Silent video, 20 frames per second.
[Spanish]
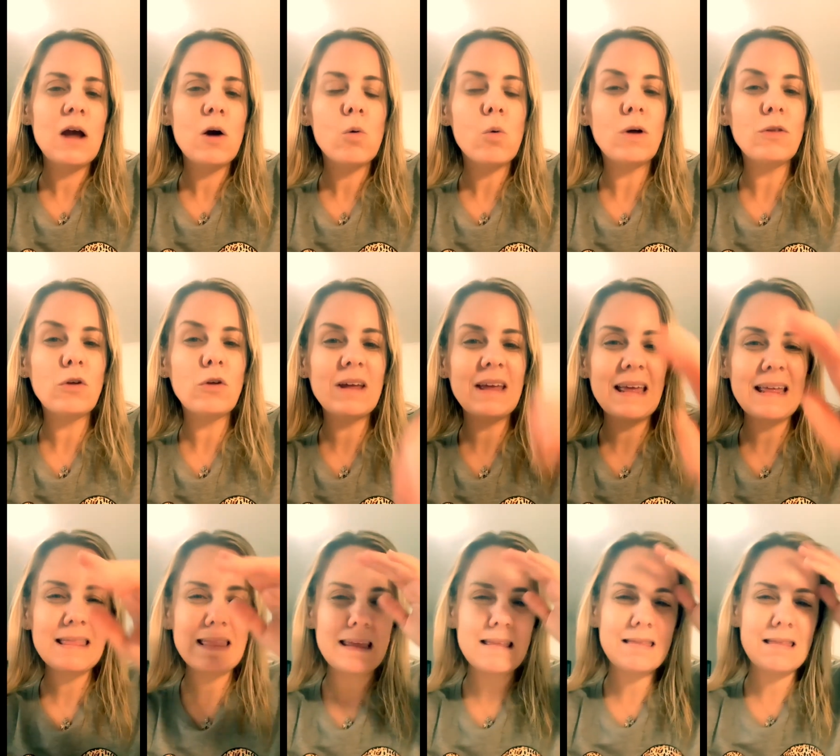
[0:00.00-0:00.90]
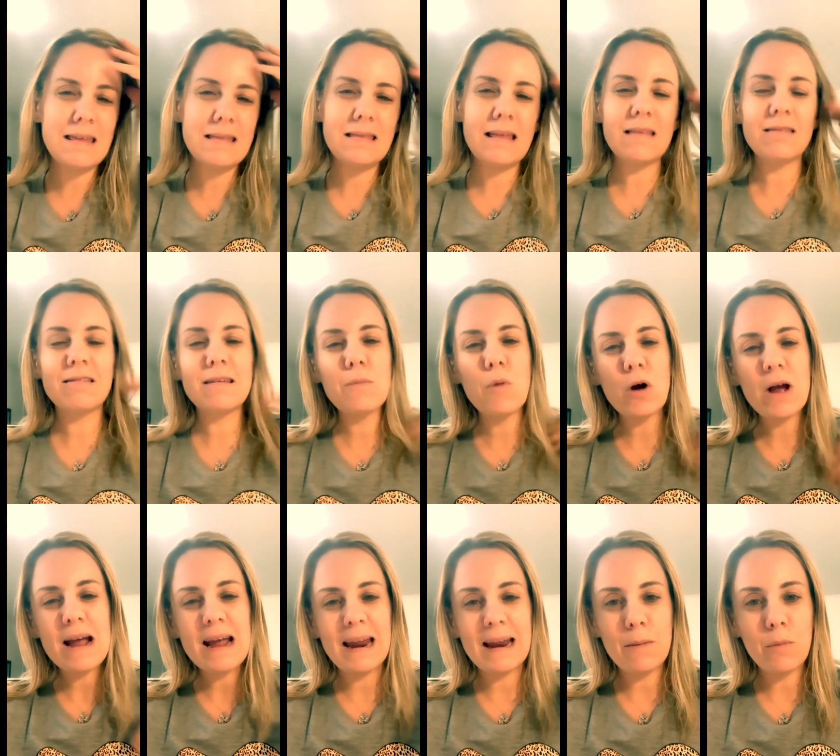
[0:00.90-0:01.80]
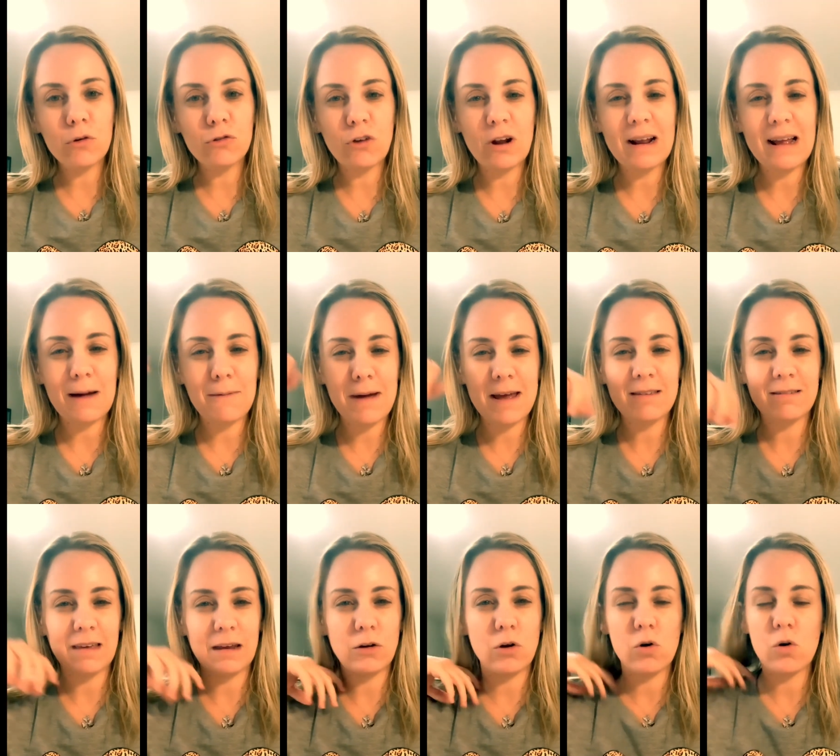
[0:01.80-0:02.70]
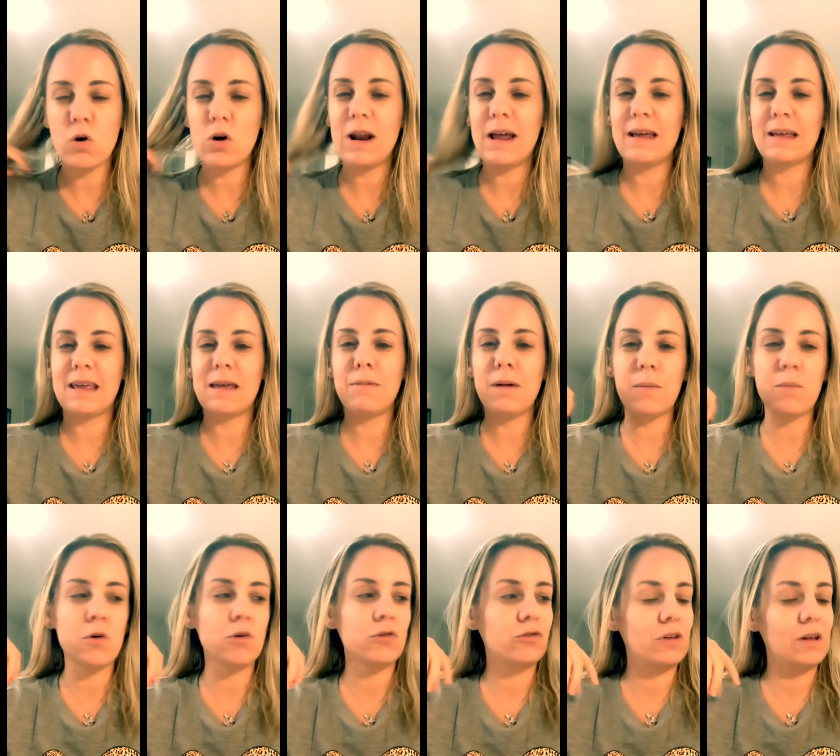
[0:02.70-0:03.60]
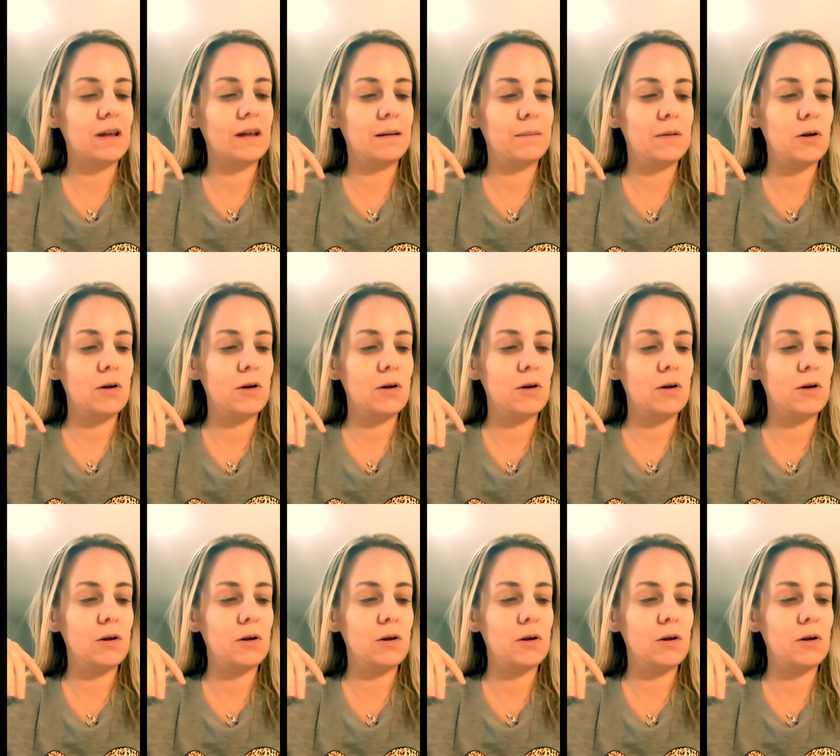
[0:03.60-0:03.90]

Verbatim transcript: Cuando decimos que queremos ser cabeza y no cola, aquí vemos eh,